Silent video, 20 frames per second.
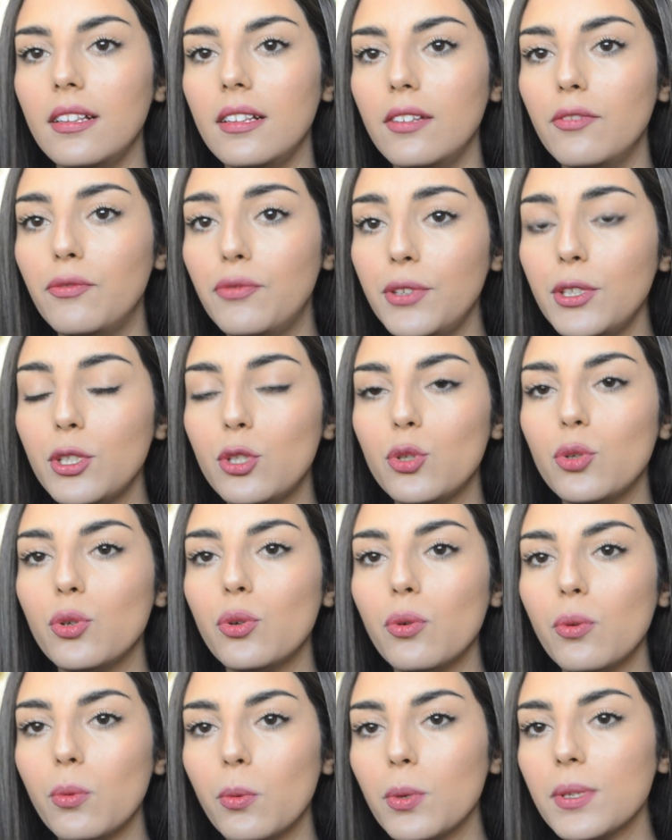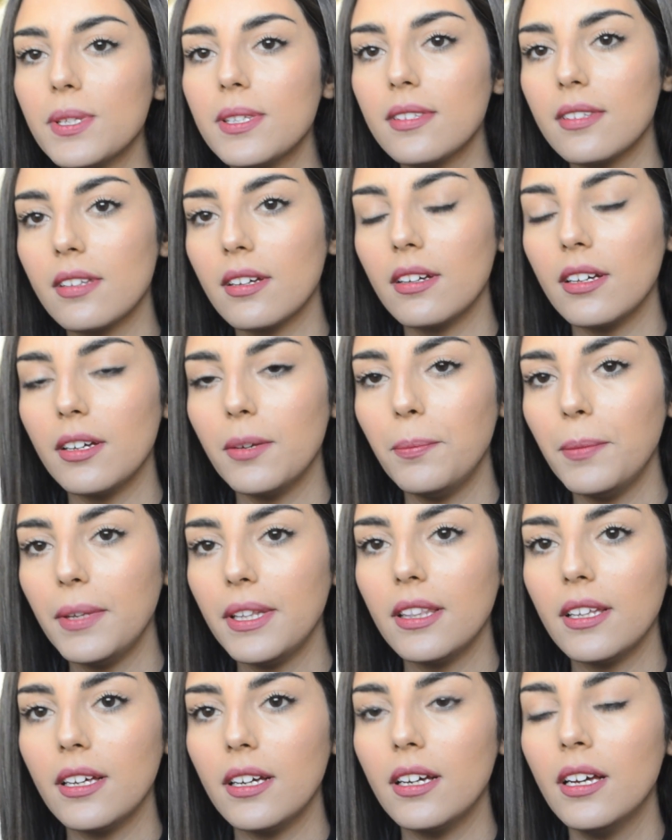الفيديو وسط
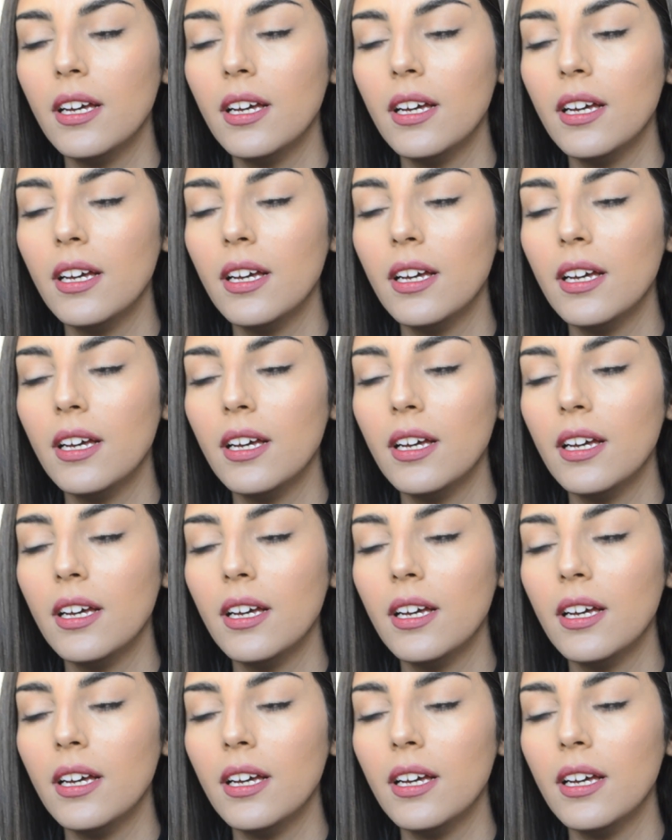من